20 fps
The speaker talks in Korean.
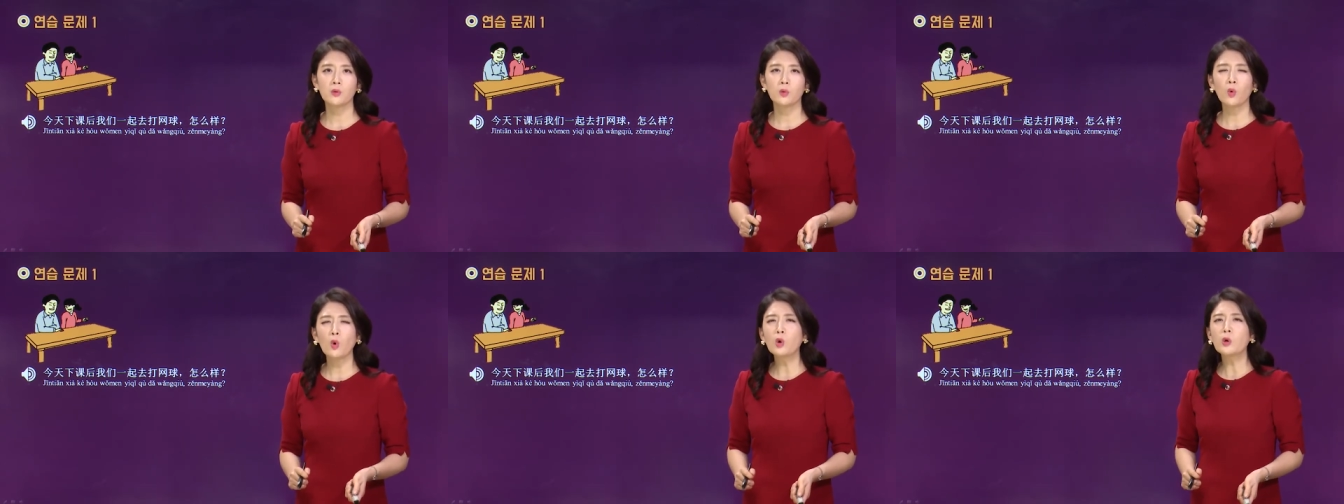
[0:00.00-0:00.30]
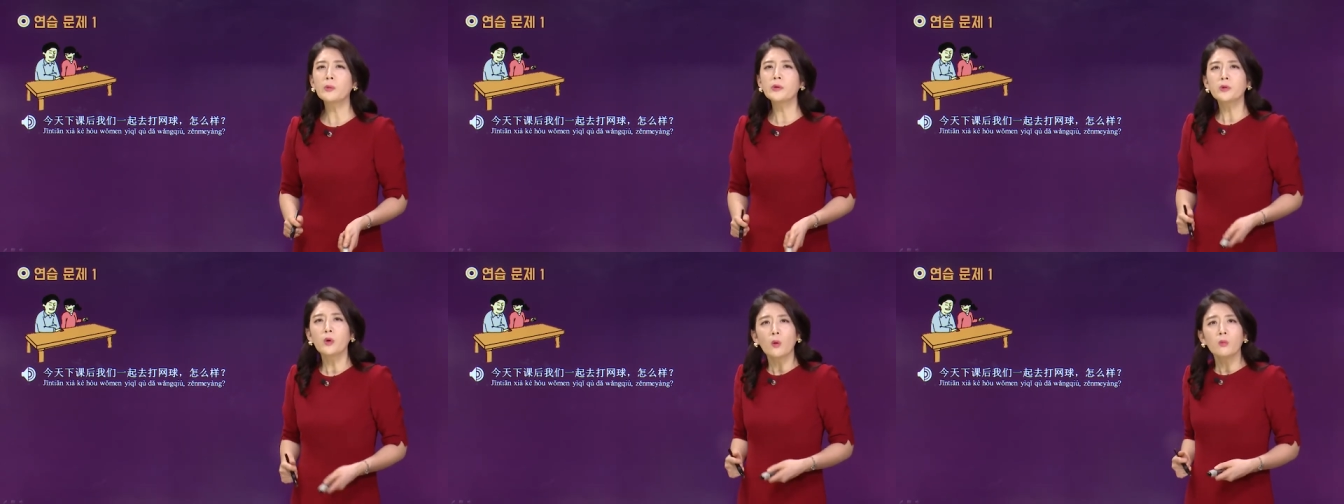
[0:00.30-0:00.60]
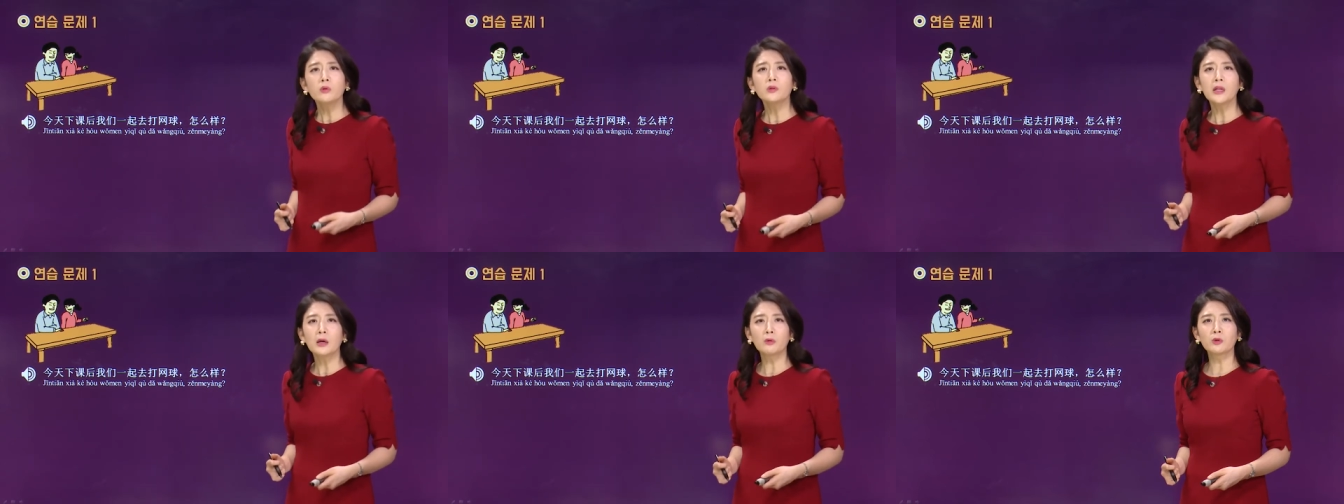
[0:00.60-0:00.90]
오급을
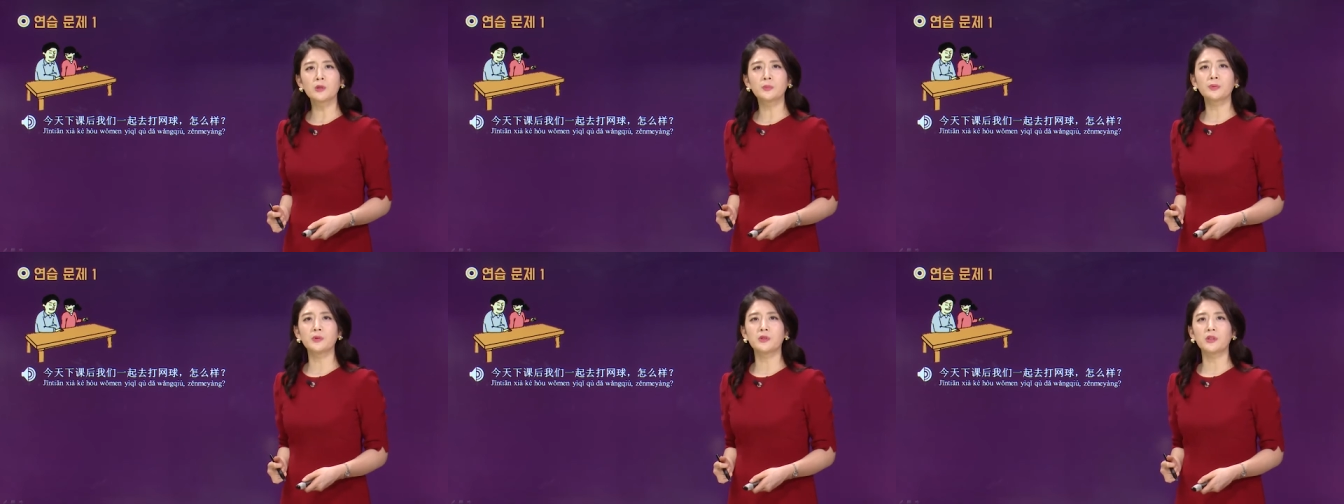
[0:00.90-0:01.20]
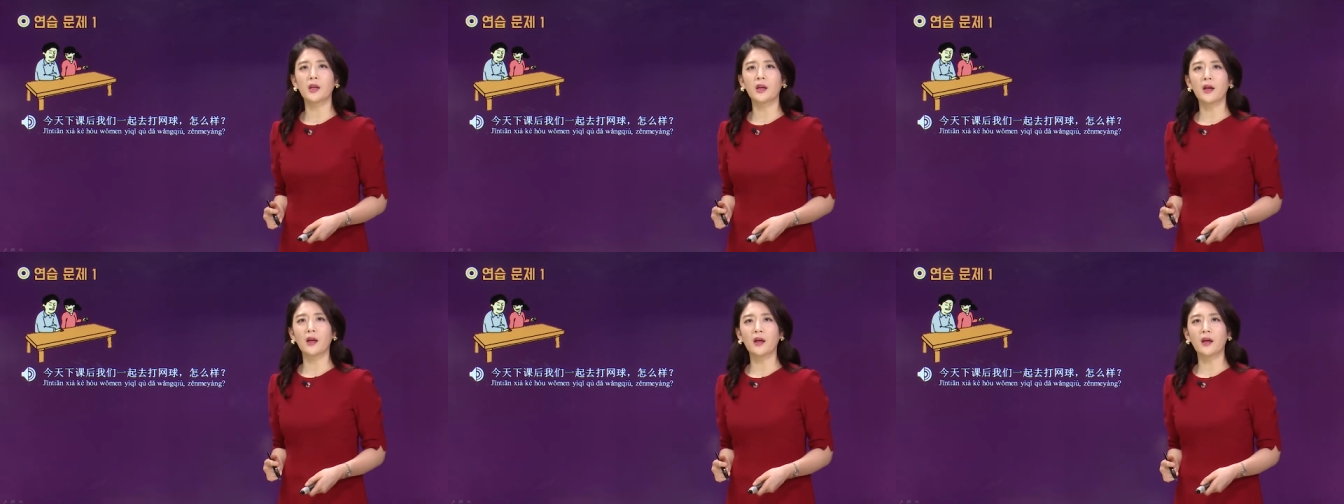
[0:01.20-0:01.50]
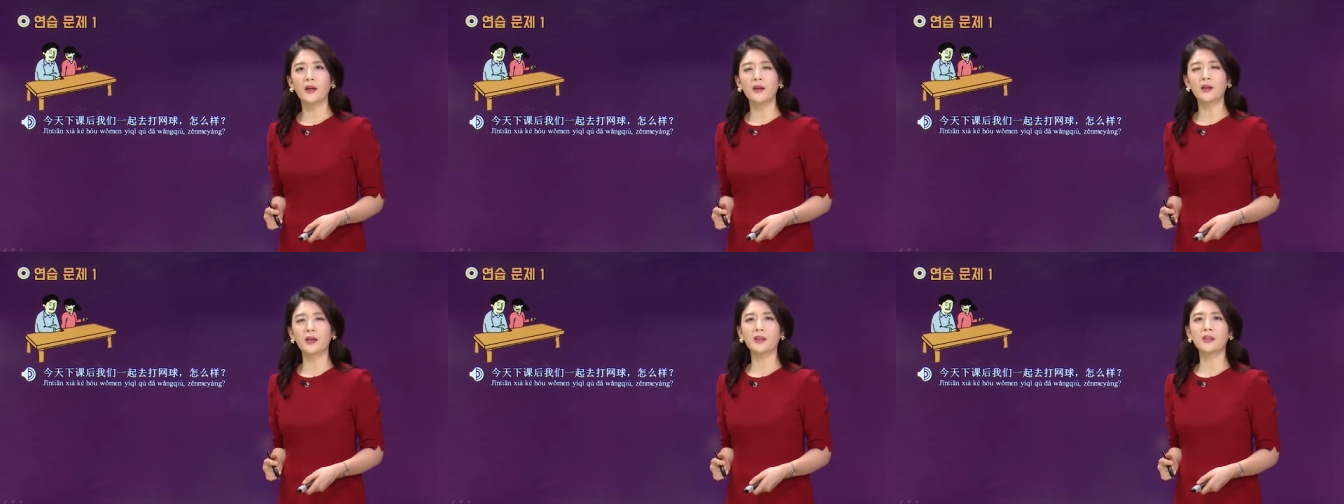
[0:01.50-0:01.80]
너무 따고 싶은데
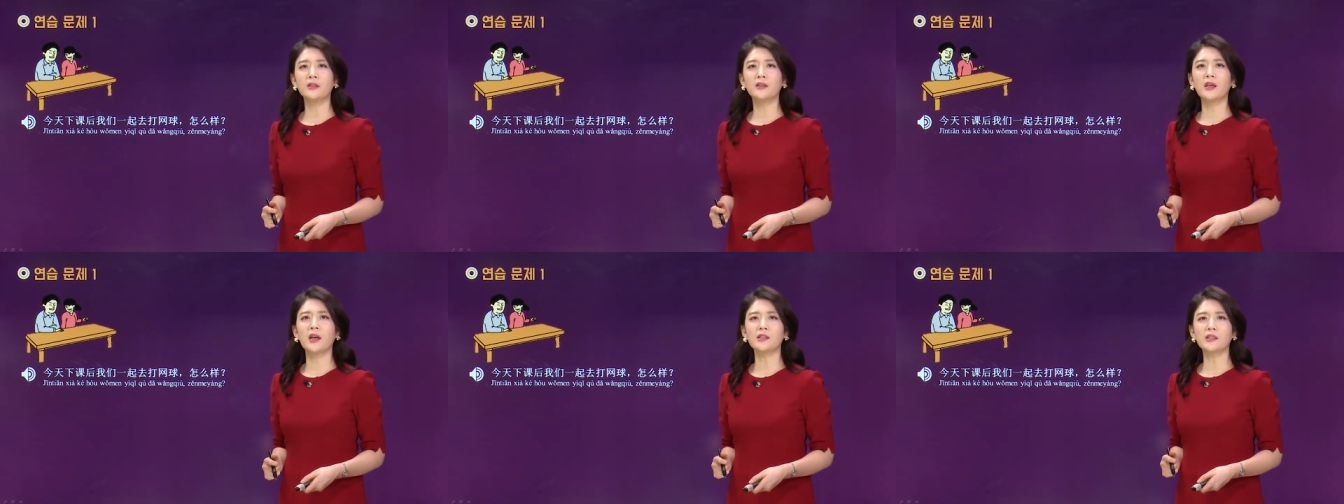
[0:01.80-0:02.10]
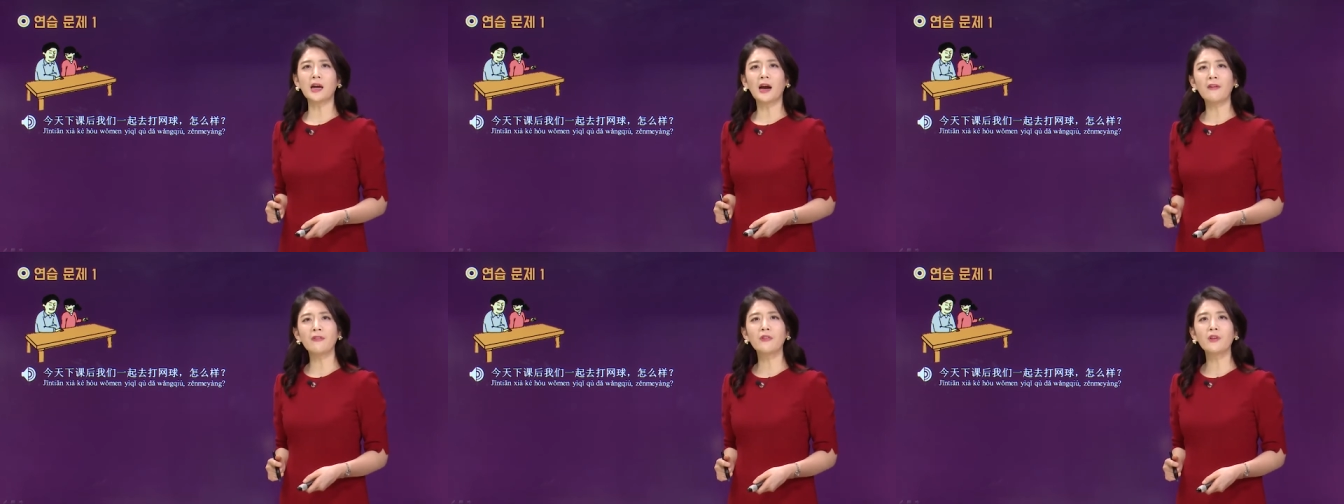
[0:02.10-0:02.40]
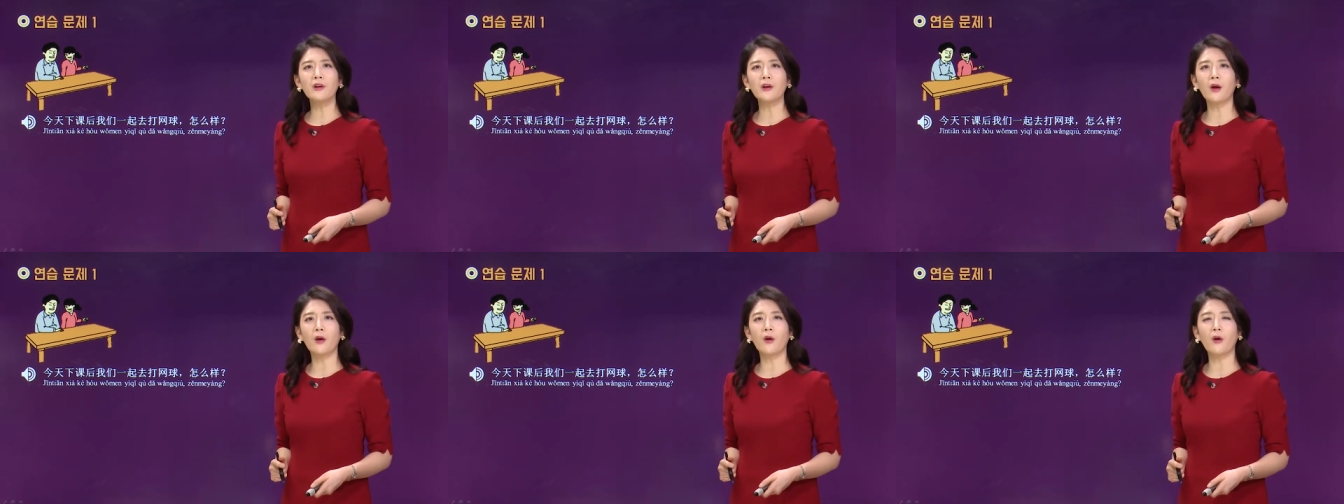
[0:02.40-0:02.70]
이게 듣기가 잘 안
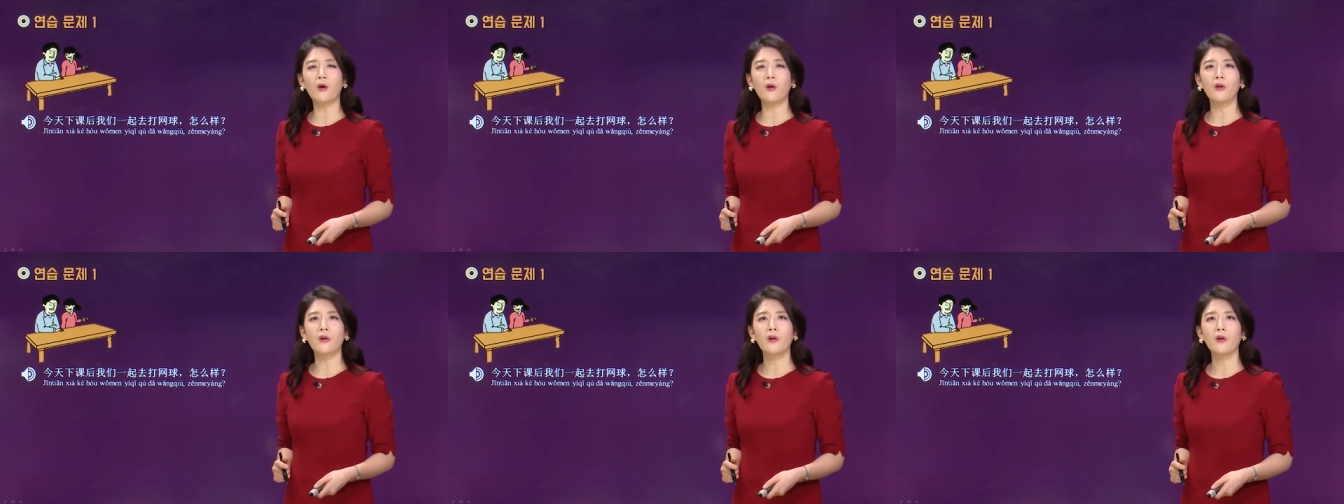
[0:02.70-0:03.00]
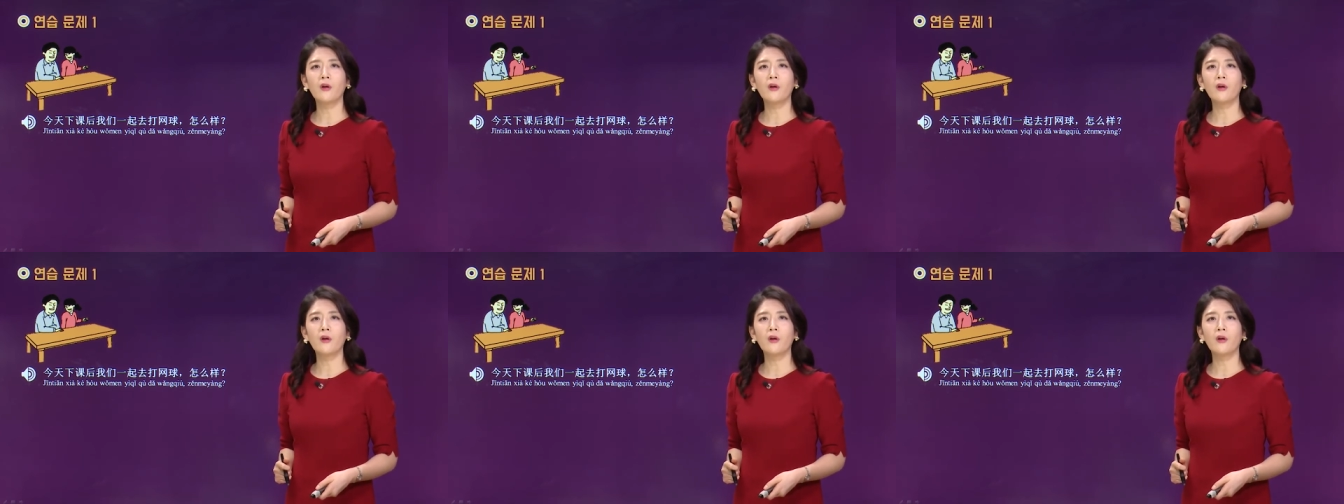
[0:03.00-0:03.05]
들려요.